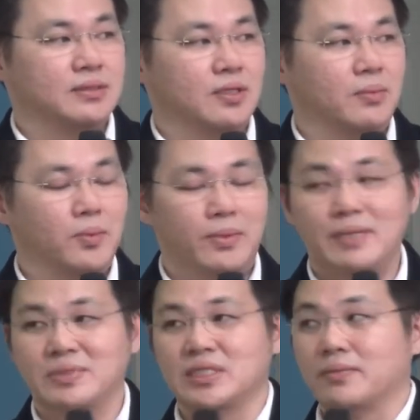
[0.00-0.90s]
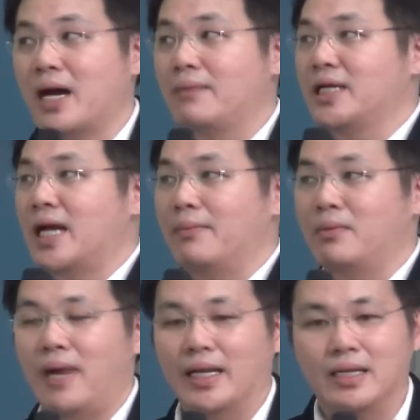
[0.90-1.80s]
ก็พบว่าประสิทธิภาพในการ
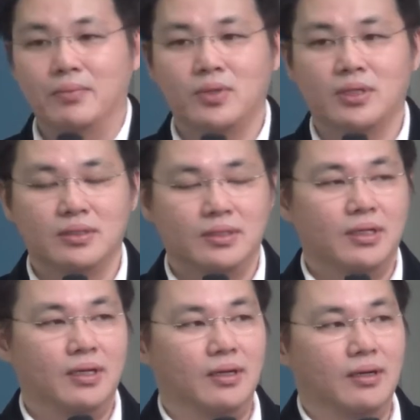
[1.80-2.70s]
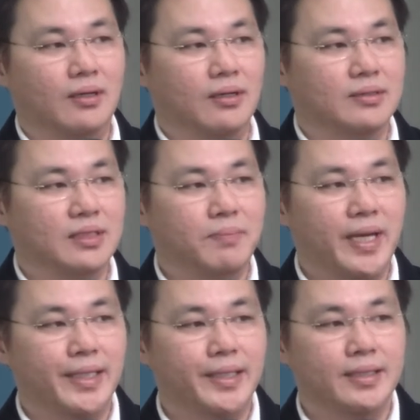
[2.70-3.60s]
บำบัดไอ้พวกที่
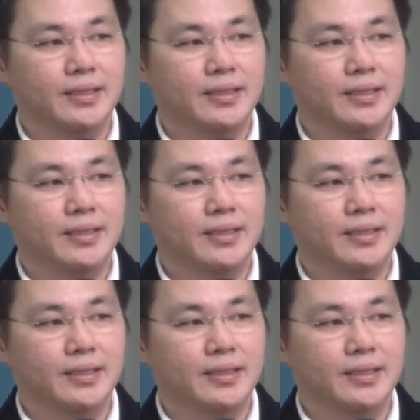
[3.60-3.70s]
เป็น